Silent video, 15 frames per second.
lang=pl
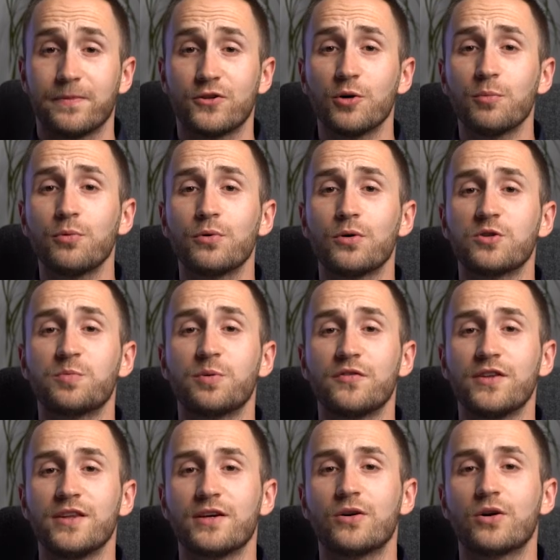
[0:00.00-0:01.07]
dobór
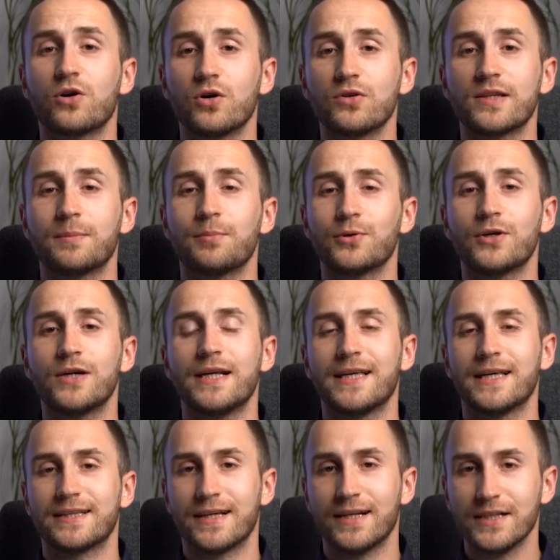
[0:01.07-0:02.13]
odpowiedniego kąta
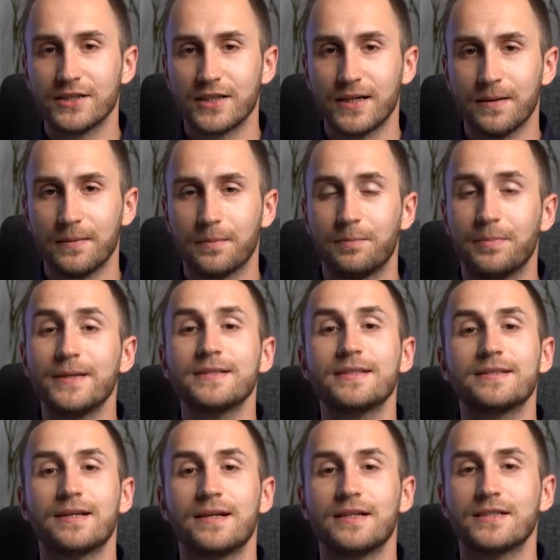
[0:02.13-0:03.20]
pochylenia talerza
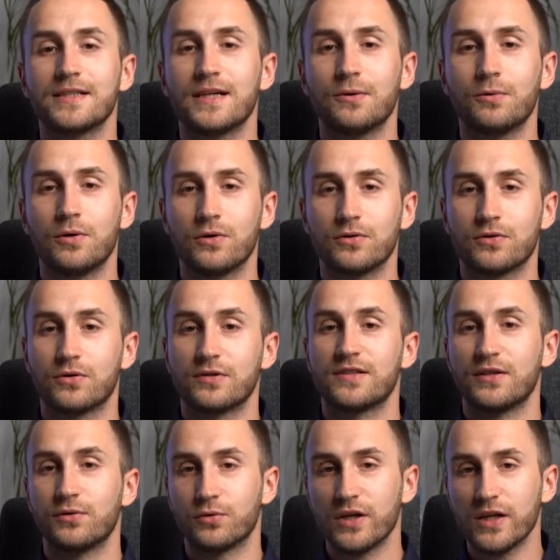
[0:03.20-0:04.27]
będzie zależał od
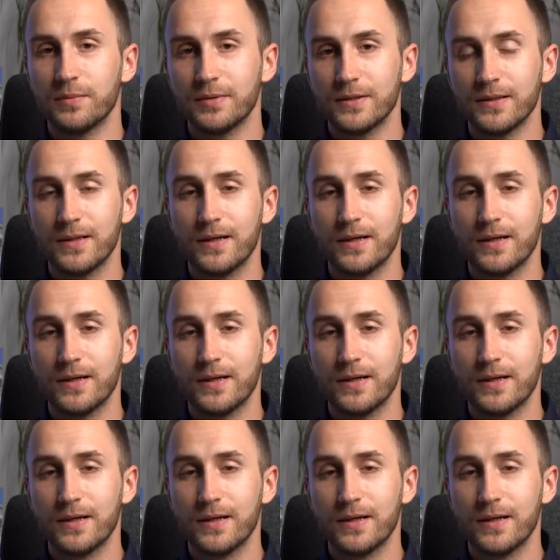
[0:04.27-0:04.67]
rodzaju gleby,